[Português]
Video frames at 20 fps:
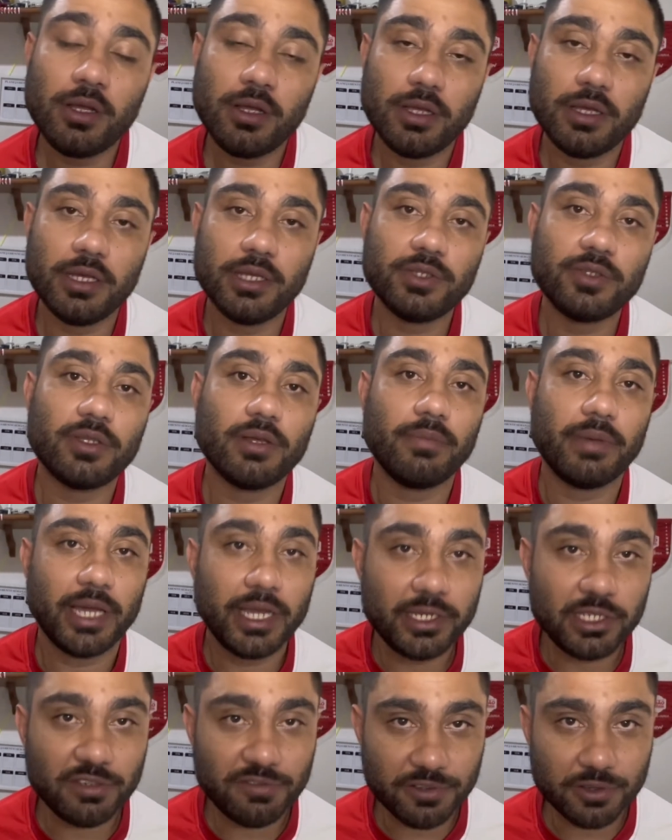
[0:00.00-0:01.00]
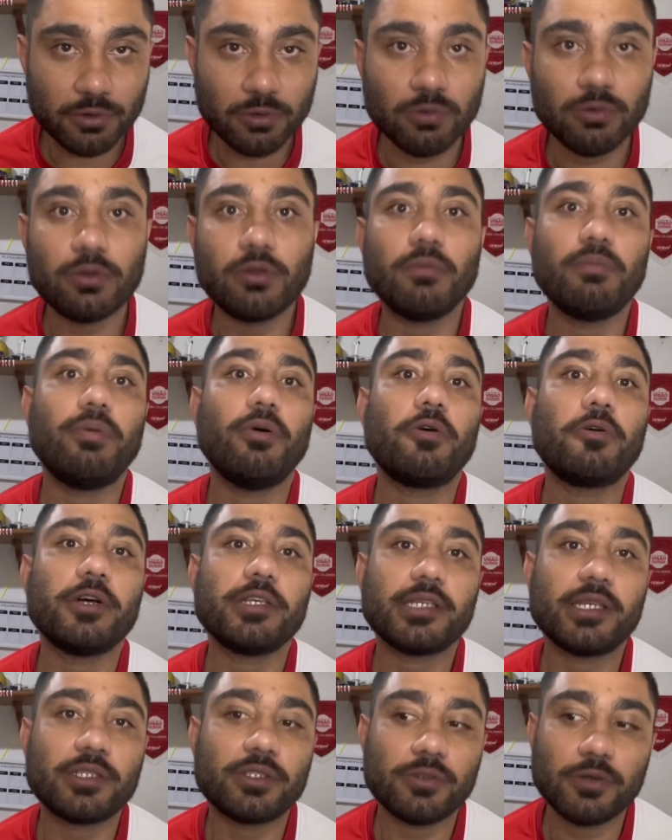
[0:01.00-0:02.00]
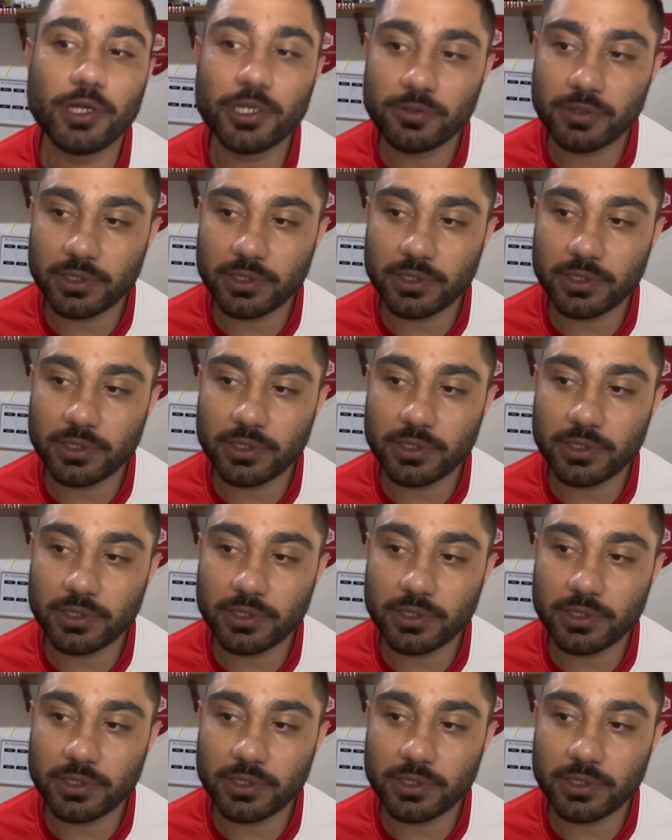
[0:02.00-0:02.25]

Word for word: e isso também dificulta um pouco as ações.